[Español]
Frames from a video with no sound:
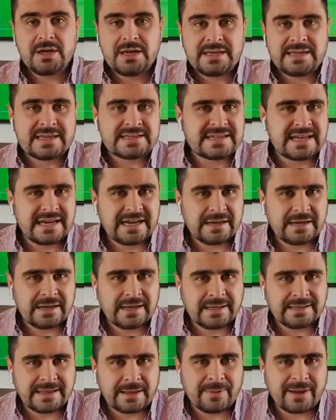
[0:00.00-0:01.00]
Y es el
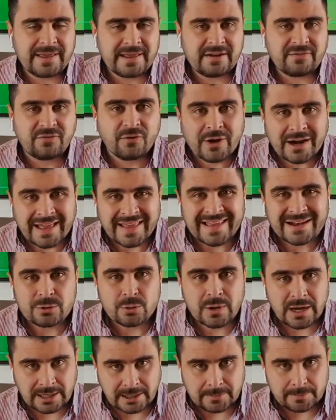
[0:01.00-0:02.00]
eh, tema del fuera de
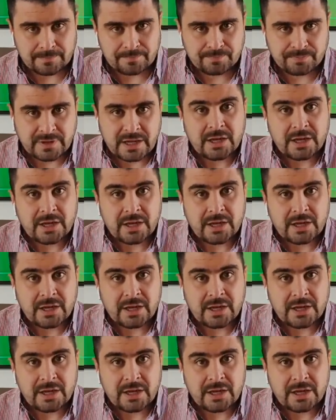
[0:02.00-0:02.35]
lugar.